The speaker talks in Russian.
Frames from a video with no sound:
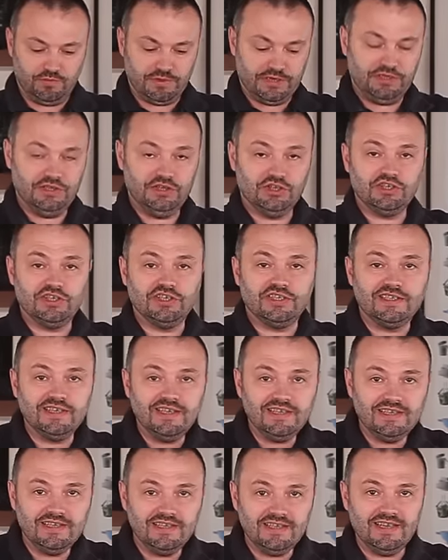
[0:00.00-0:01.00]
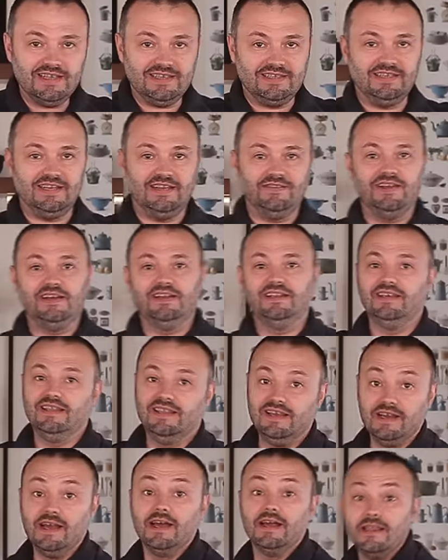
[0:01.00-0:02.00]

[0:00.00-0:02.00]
практически съеденная сыровяленая нога.